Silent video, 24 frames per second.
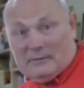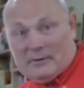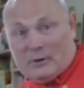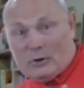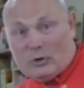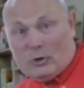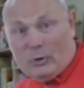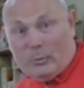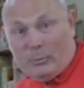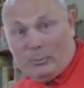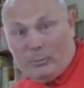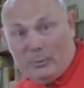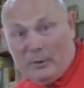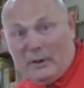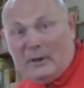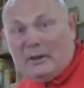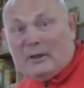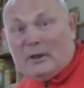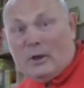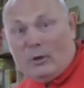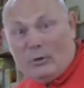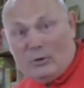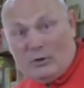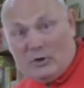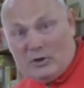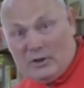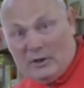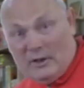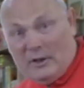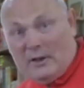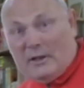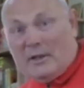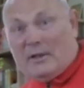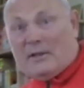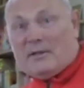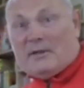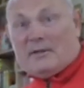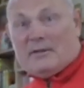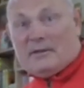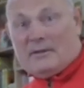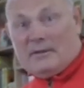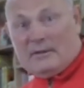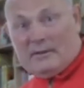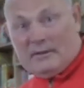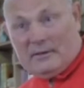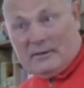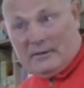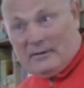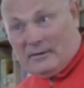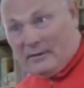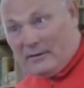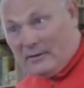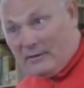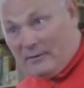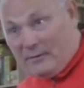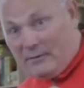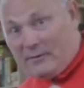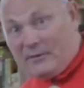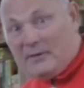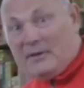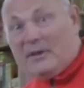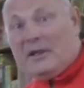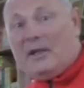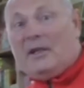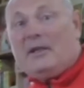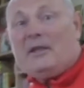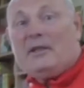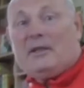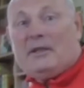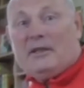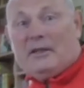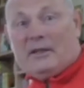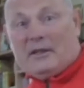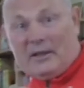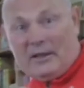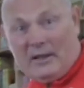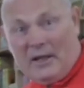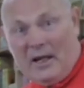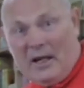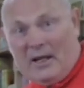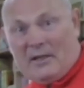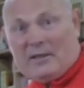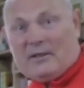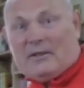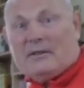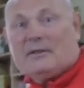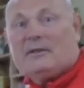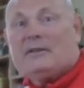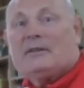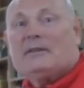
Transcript: Чтобы мы научились в ней играть,